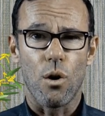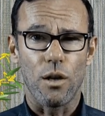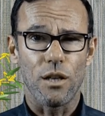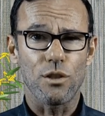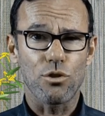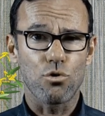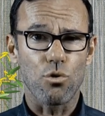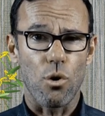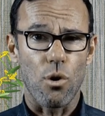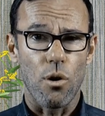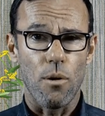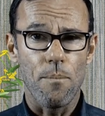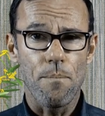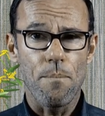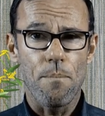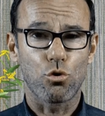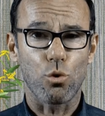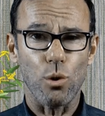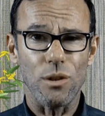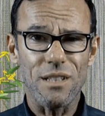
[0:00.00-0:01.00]
Olha
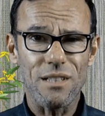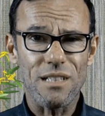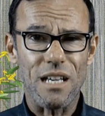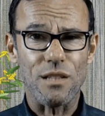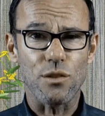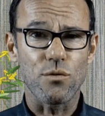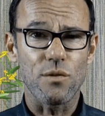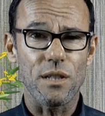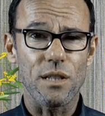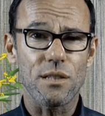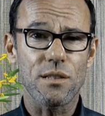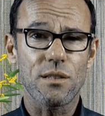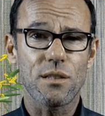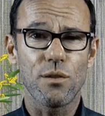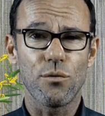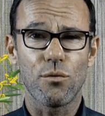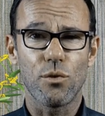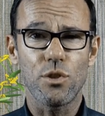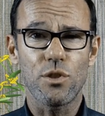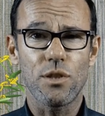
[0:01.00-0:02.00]
só, todas as vezes
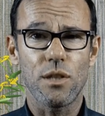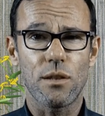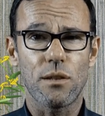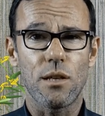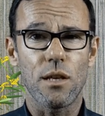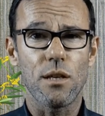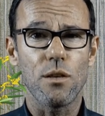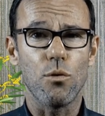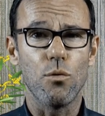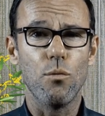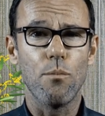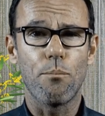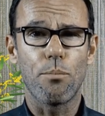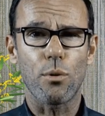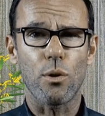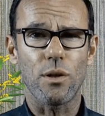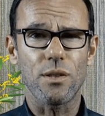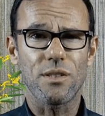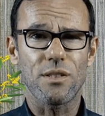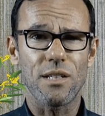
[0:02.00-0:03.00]
que você tem um
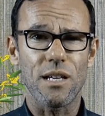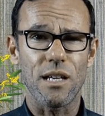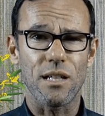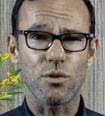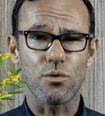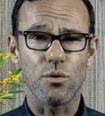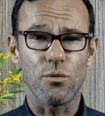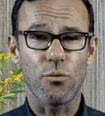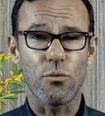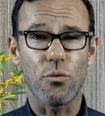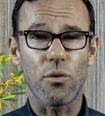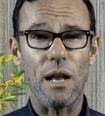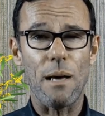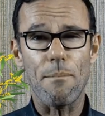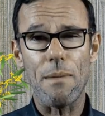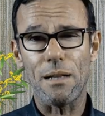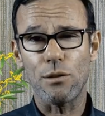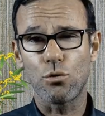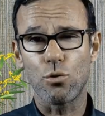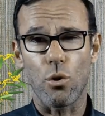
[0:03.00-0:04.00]
processo
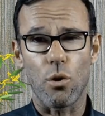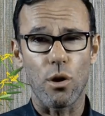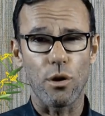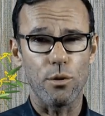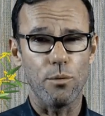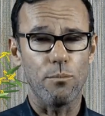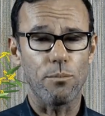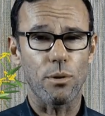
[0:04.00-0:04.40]
inflamatório,